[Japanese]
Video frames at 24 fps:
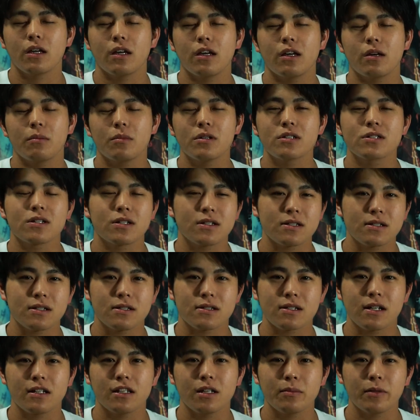えまずはです
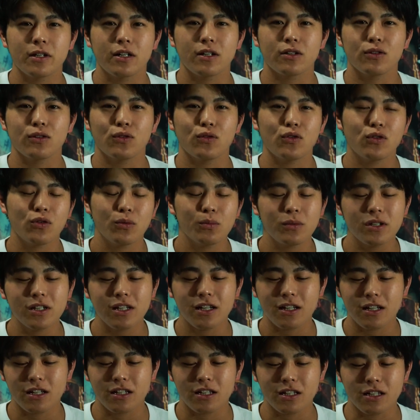ね埼玉県の大
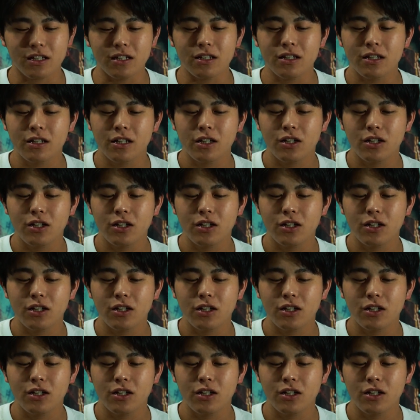宮駅